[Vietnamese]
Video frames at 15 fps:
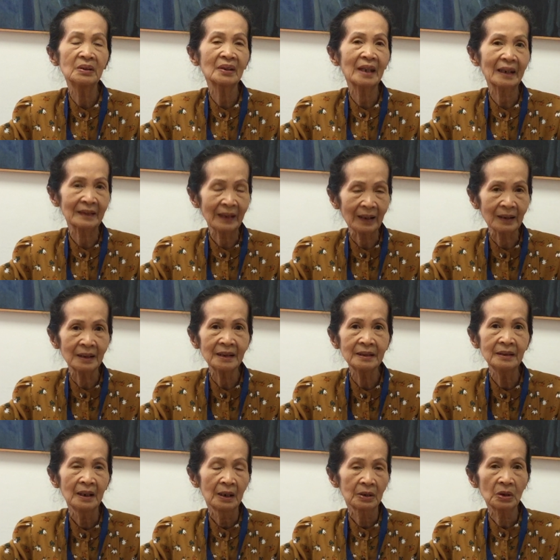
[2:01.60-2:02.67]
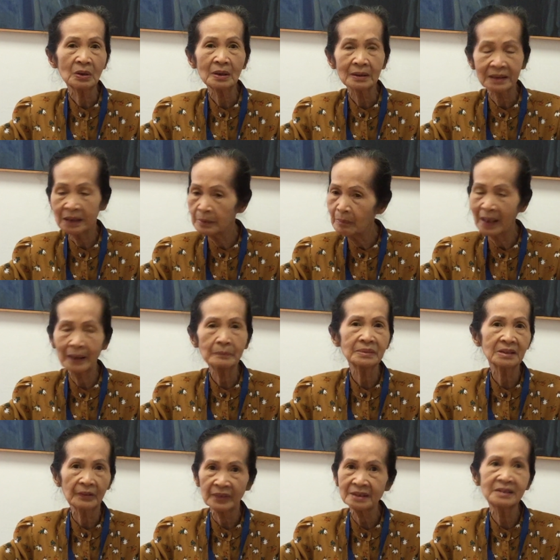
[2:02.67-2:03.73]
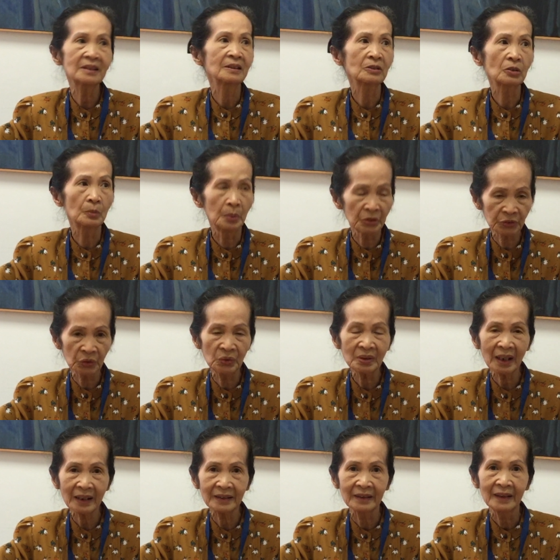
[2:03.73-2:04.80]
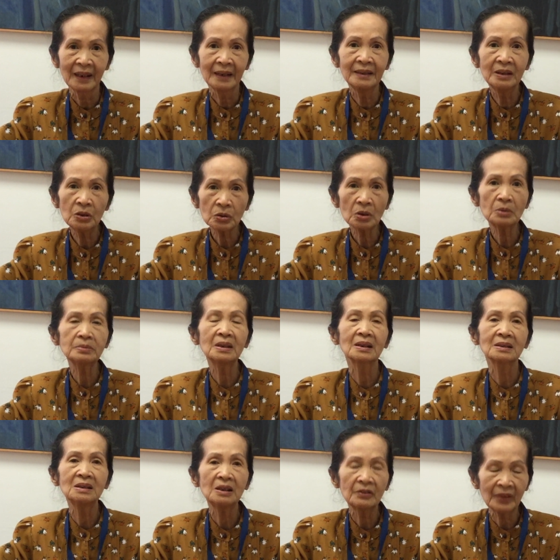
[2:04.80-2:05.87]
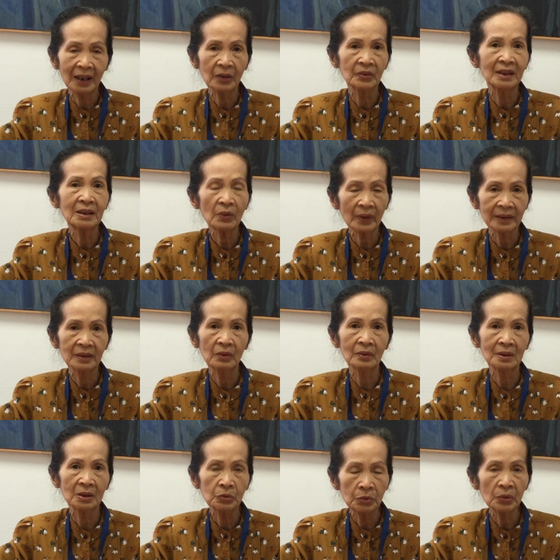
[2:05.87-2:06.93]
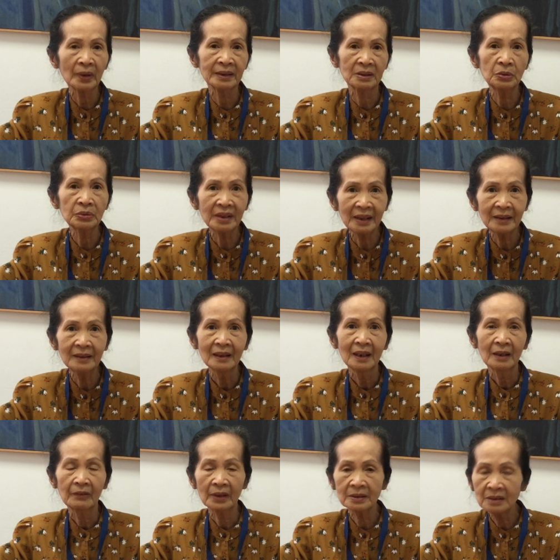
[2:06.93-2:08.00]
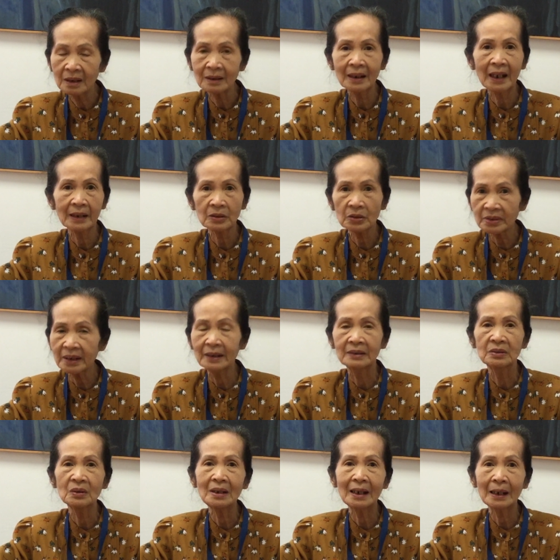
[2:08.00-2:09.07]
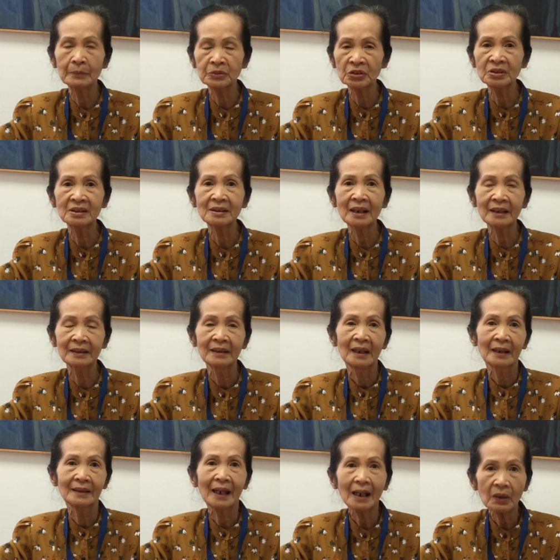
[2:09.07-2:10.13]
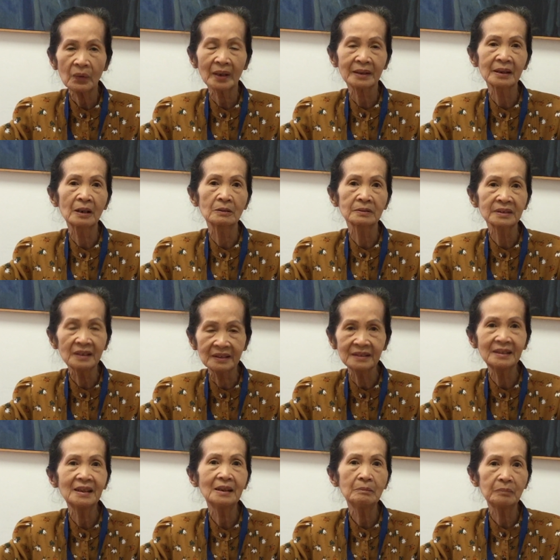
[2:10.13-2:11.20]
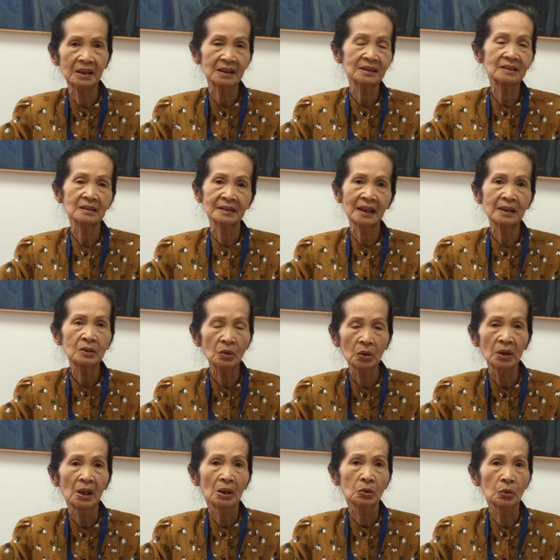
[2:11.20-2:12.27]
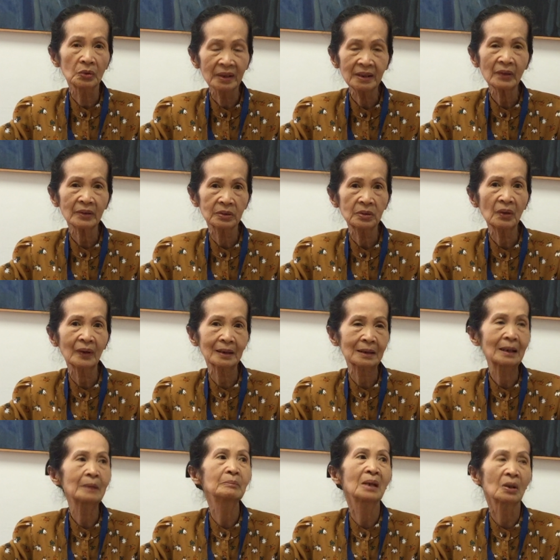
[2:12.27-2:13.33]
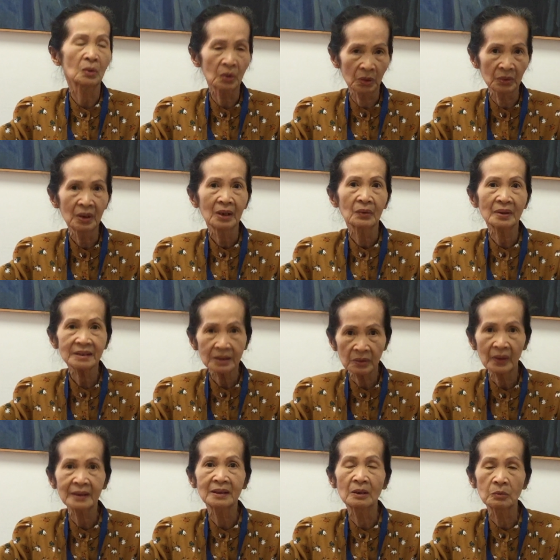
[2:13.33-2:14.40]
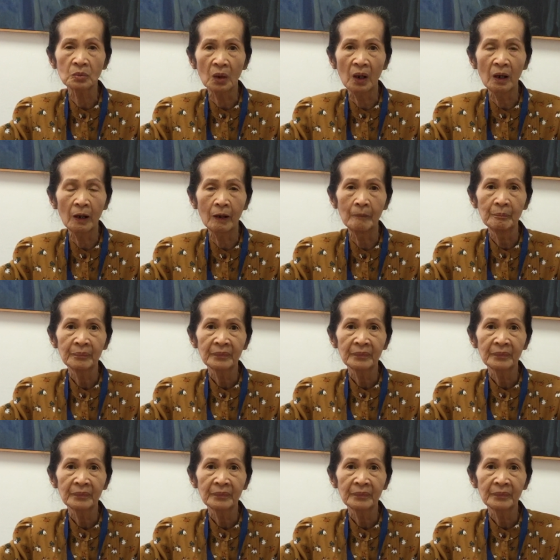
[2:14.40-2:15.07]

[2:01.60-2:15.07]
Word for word: nó đè nặng lên nó kìm hãm sự phát triển của một số ngành nếu không được đưa vào kế hoạch hoặc là quy hoạch ưu tiên và ngược lại có thể nó lại làm cho những ngành đang hoạt động tự nhiên bị cái sự thay đổi của kế hoạch quy hoạch làm đảo lộn quá trình hoạt động của họ